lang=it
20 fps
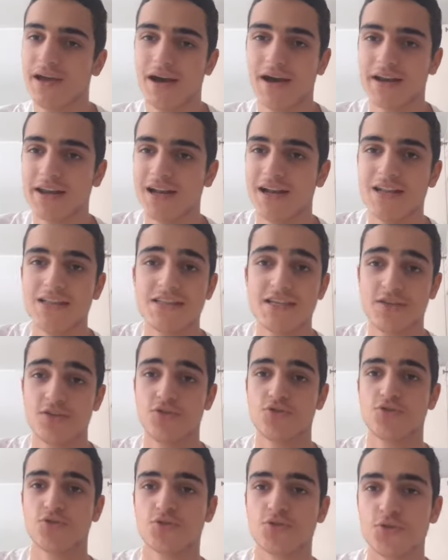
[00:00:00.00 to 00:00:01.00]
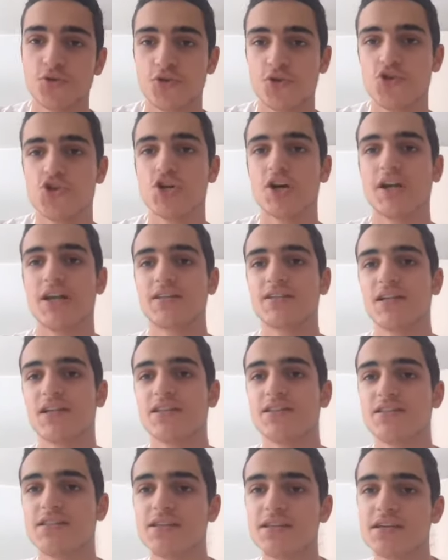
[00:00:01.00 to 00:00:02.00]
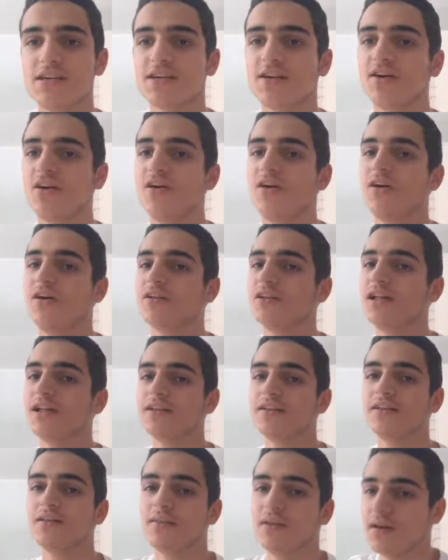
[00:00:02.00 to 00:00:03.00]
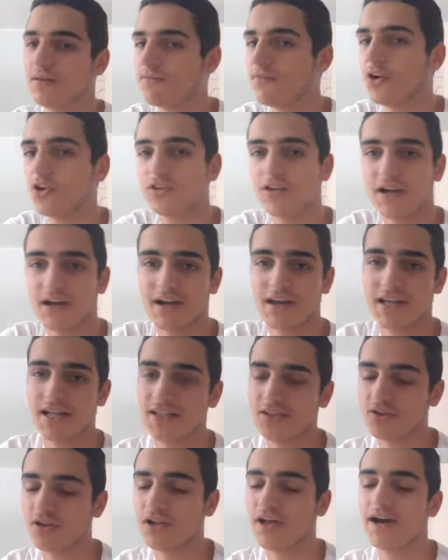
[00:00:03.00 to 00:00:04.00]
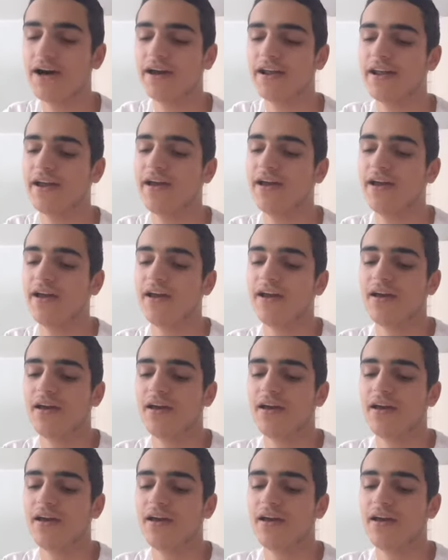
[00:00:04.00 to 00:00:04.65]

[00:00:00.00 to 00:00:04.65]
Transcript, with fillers: ha realizzato il suo sogno, giocare a San Siro, a volte anche da titolare.